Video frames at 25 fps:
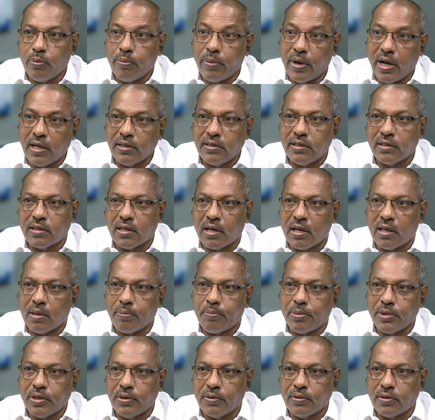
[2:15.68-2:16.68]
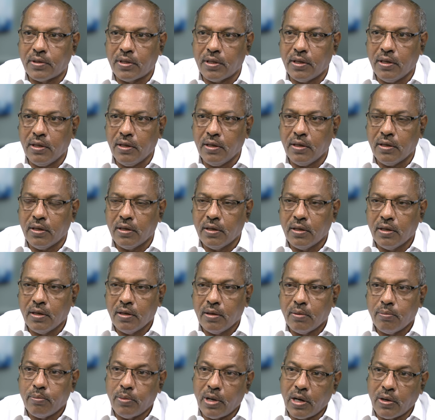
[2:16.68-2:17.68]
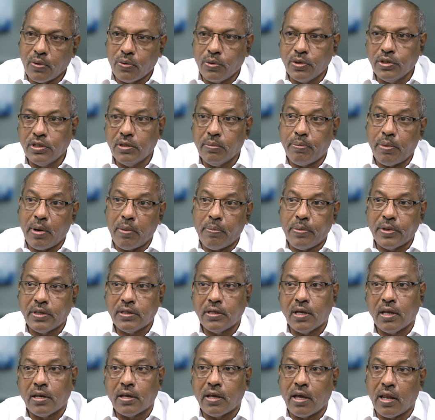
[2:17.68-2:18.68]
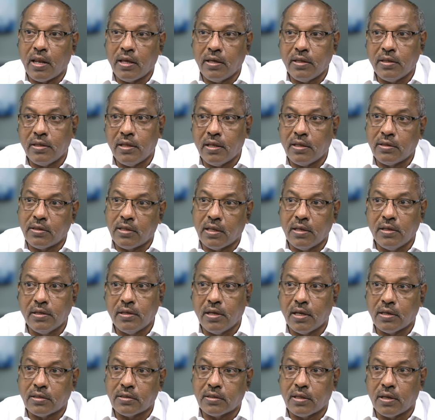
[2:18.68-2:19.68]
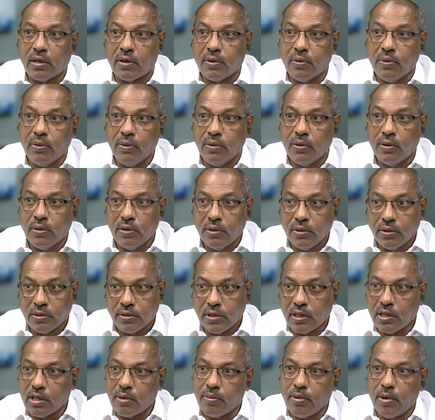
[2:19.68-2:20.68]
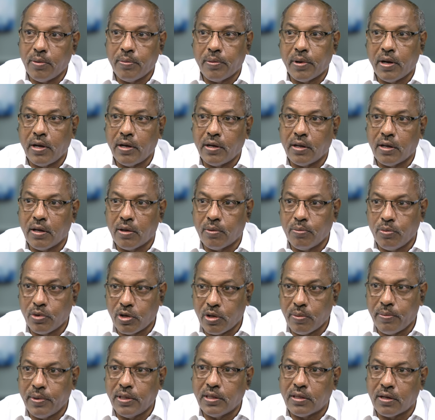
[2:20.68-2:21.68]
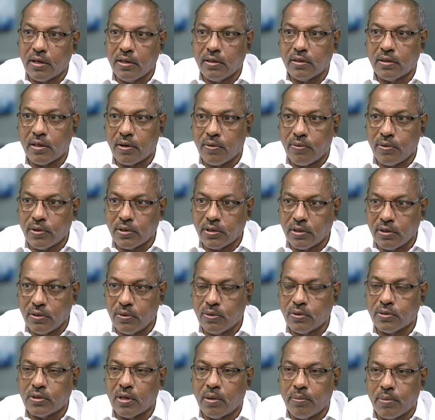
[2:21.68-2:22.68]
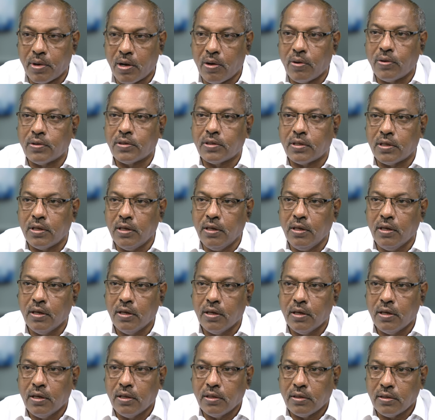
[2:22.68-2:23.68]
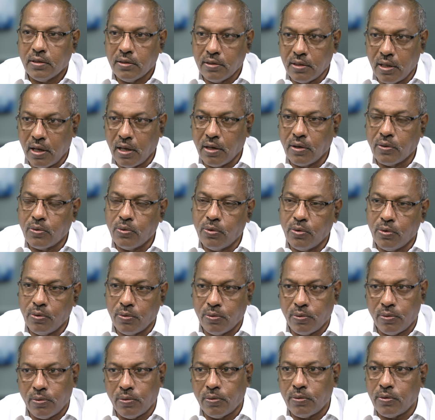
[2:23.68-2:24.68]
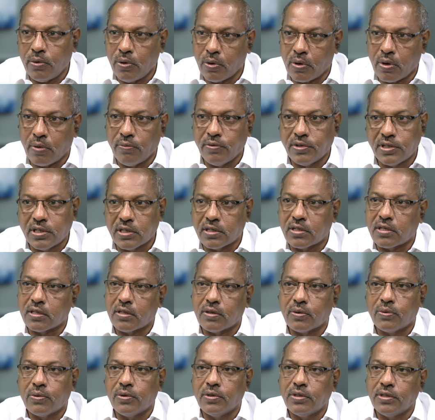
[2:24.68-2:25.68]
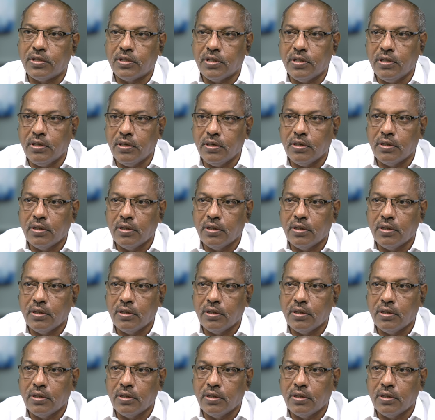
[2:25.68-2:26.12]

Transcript: బాధ్యతలు అప్పచెబితే మన గురించి ప్రపంచానికి ఎలా అయితే తెలియజేస్తారో చంద్రబాబు నాయుడు గారు ముఖ్యమంత్రి అయిన తర్వాత ఈరోజు అమరావతి దాని యొక్క విశిష్టత గురించి